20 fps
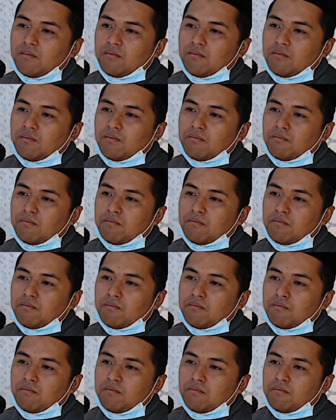
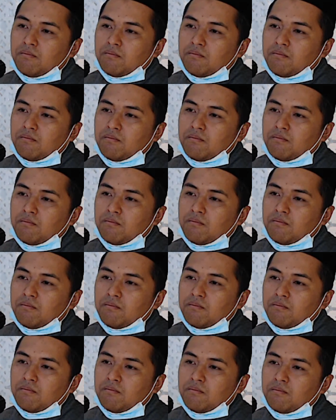Mentaubati
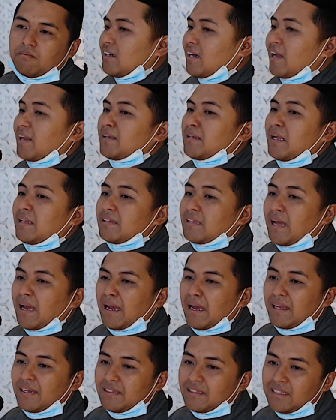tangannya karena
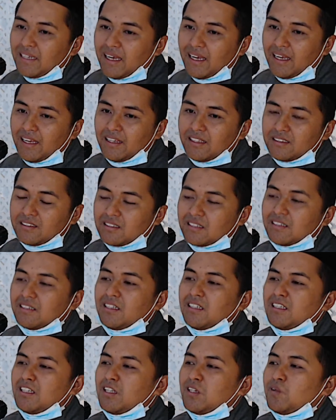tangannya
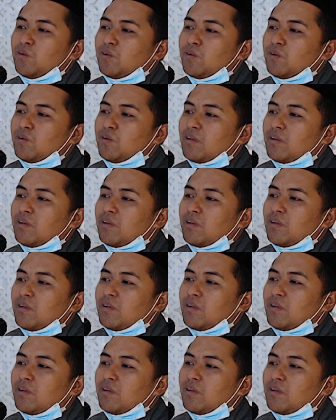sering digunakan
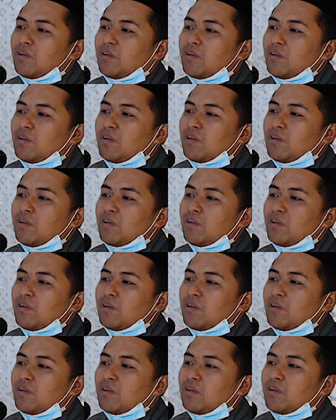untuk
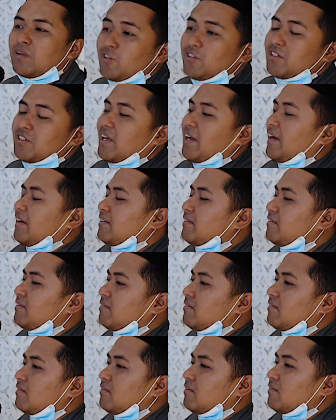berdosa
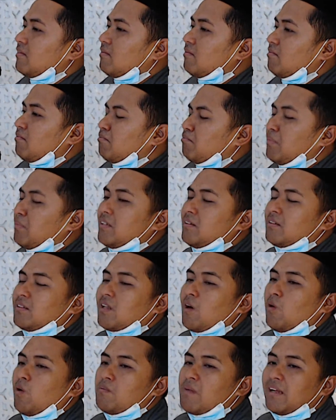
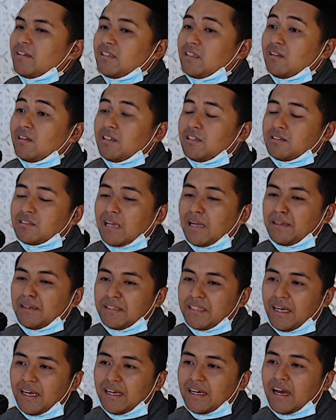mentaubati
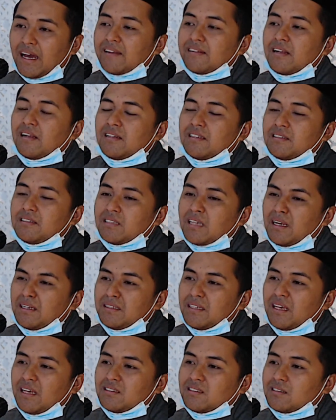lisannya karena
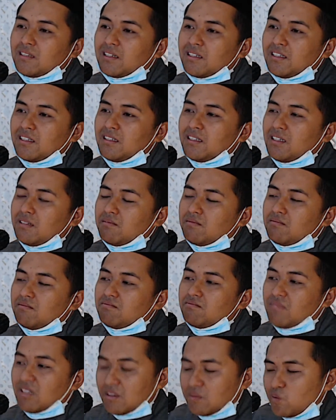lisannya sering
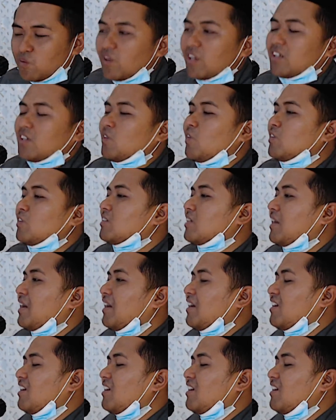berbuat dosa